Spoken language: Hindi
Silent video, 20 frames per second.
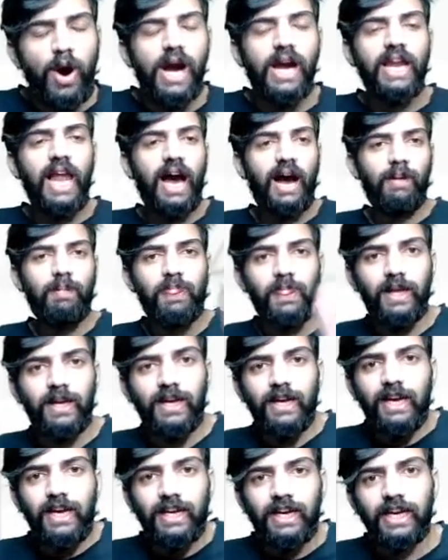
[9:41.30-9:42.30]
अगला
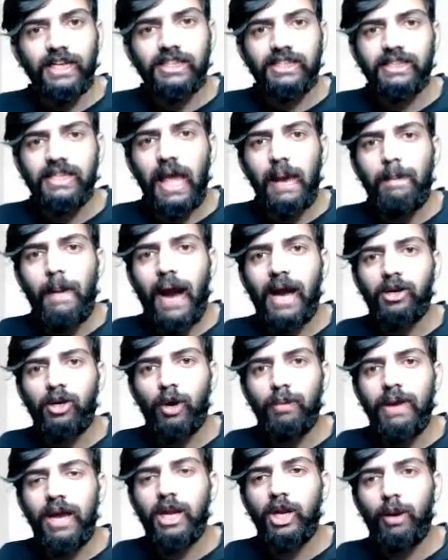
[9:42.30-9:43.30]
किसने
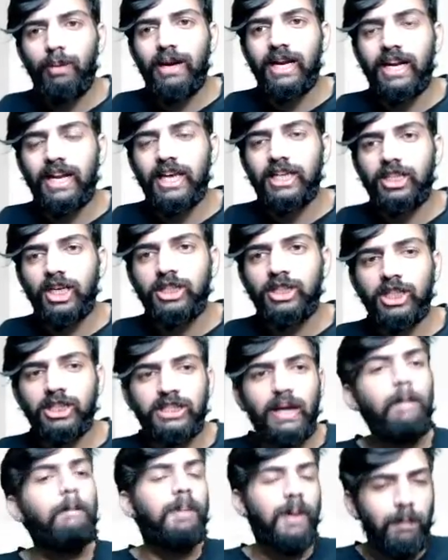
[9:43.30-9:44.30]
नमन क्लेचर
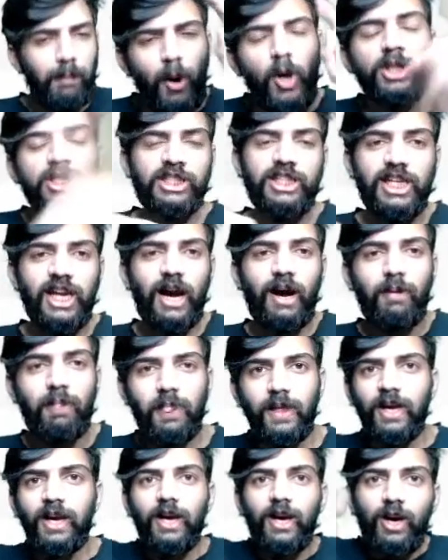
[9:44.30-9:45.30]
सिस्टम प्रपोज किया
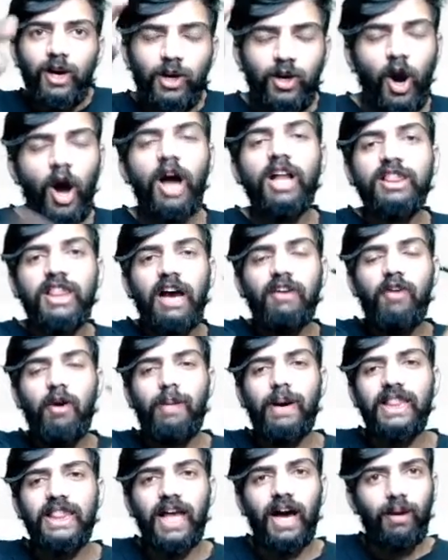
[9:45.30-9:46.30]
कौन था वो
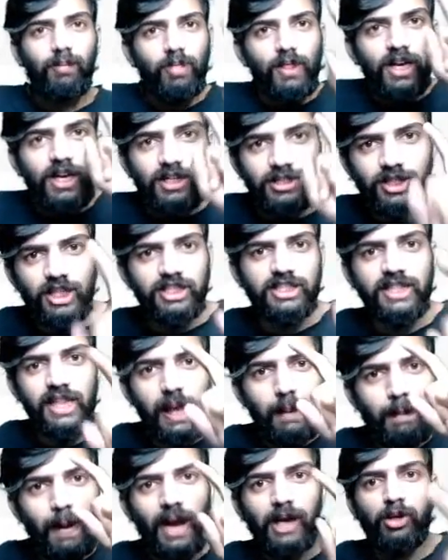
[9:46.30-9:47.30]
बंदा जिसने
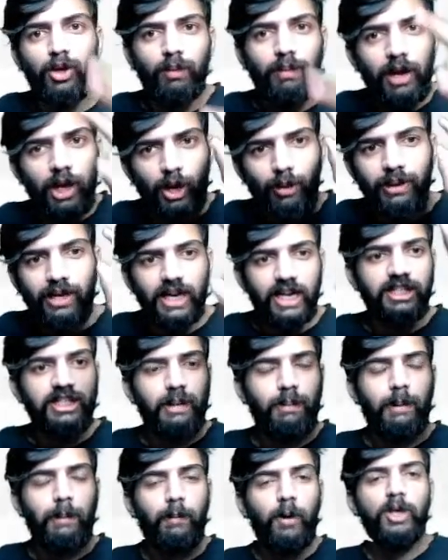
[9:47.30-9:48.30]
नमन क्लेचर
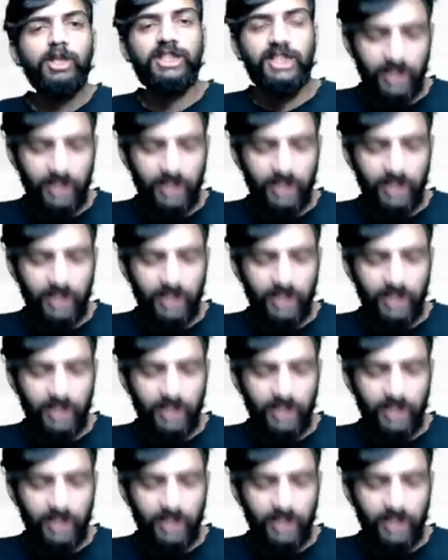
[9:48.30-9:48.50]
प्रपोज